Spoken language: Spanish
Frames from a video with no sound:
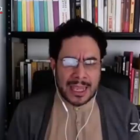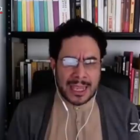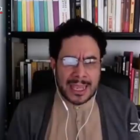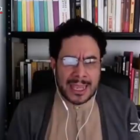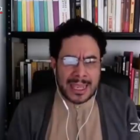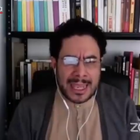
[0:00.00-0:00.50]

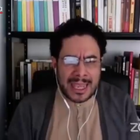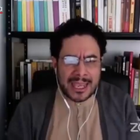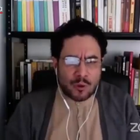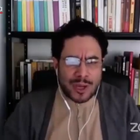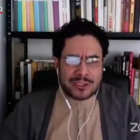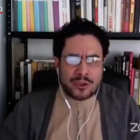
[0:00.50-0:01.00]
Eh,
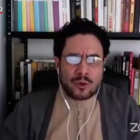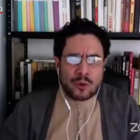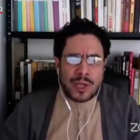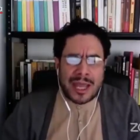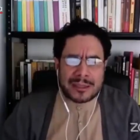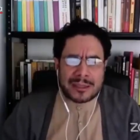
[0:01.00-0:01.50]
en cuarto
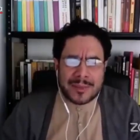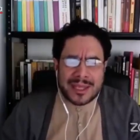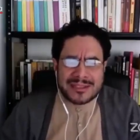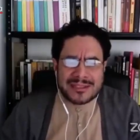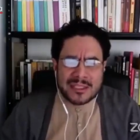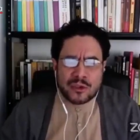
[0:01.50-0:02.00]
lugar,
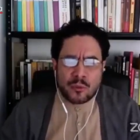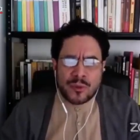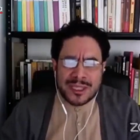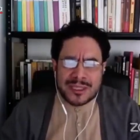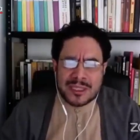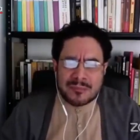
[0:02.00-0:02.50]
he sido
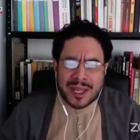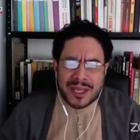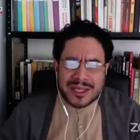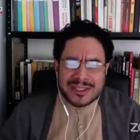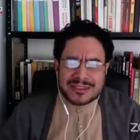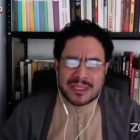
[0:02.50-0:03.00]
víctima
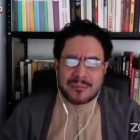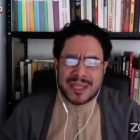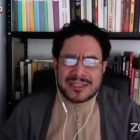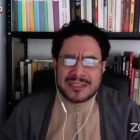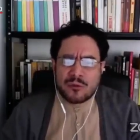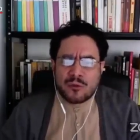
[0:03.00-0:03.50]
en este
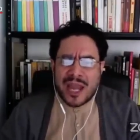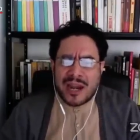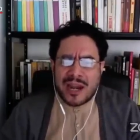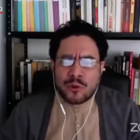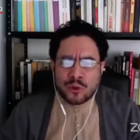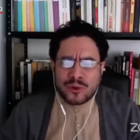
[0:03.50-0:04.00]
mes de una
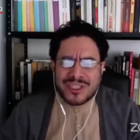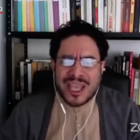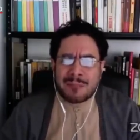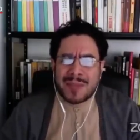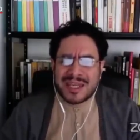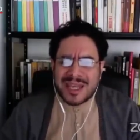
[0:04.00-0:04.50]
luz de
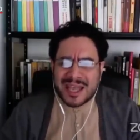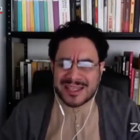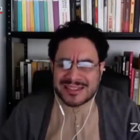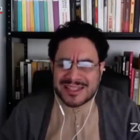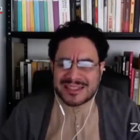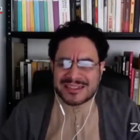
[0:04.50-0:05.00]

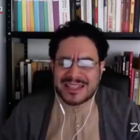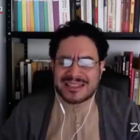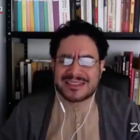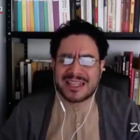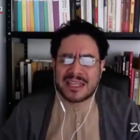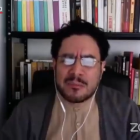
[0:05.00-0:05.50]
amenazas,
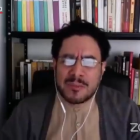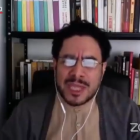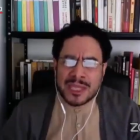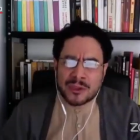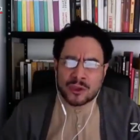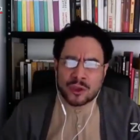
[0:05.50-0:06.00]

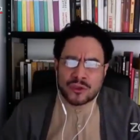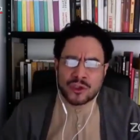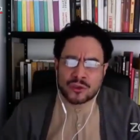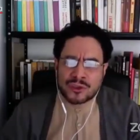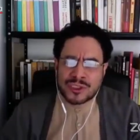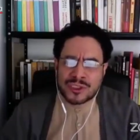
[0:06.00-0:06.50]
seguimientos y
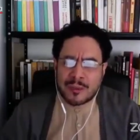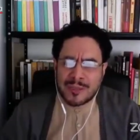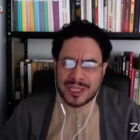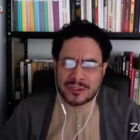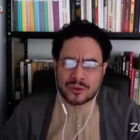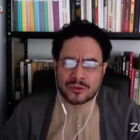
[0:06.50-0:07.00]

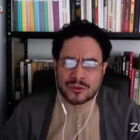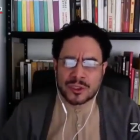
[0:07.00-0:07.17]
hostigamientos.